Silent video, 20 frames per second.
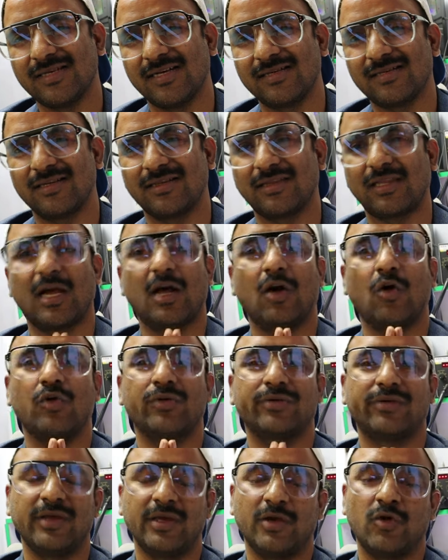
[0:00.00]
जा सकता
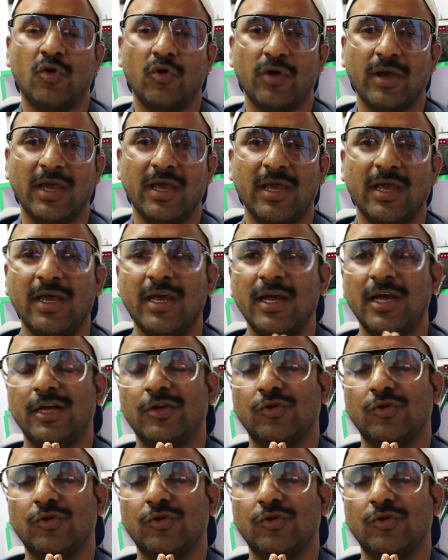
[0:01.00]
और सीखोगे